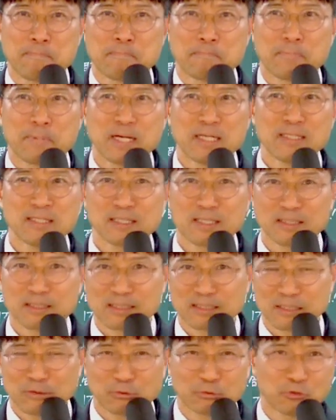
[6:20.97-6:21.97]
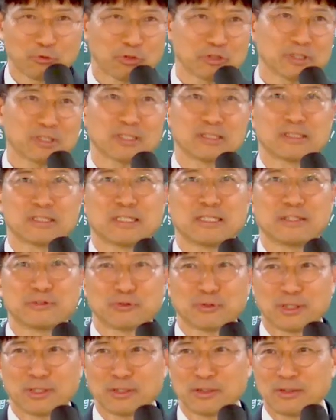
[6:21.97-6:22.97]
빨리 결단하고 돌아서는 게 제일
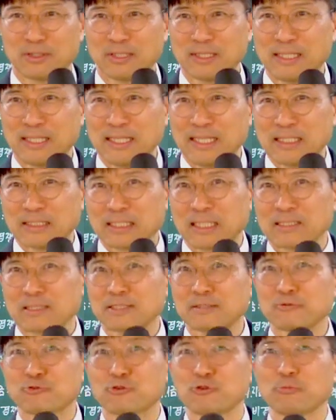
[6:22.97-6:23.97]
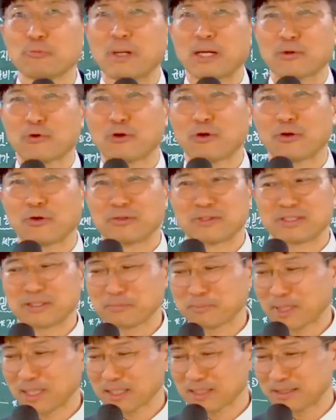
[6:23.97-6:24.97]
좋아요. 제가 처음 구원받고
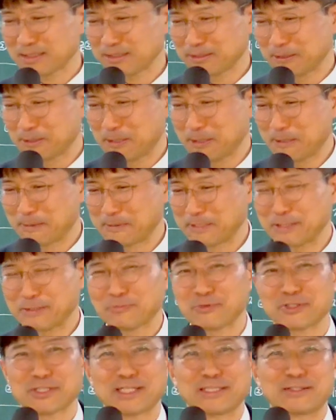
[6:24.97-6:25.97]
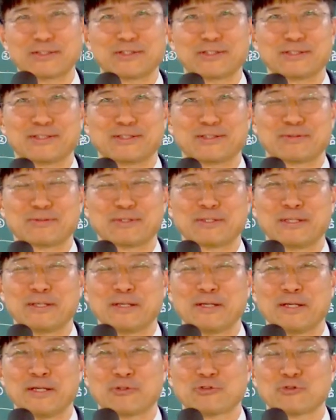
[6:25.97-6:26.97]
정말 지금도 생각나요. 이제
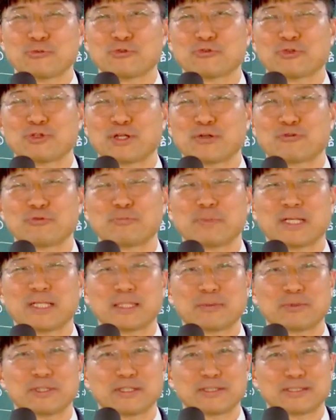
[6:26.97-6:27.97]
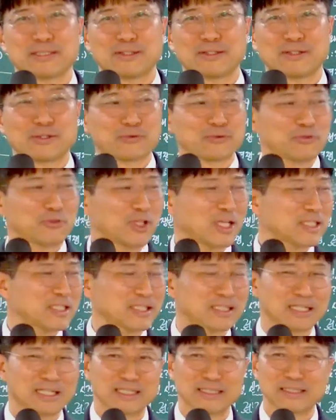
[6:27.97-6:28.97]
22에 구원 받아버렸잖아요. 군대
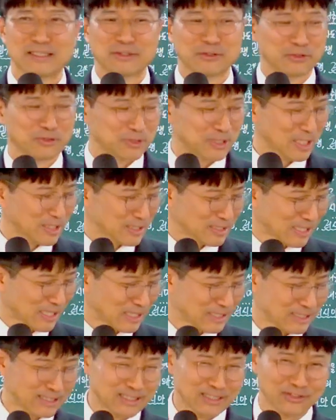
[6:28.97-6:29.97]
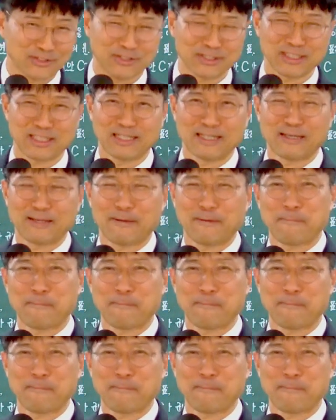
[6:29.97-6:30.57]
회식을 하잖아요. 잔을 탁 들잖아요. 이렇게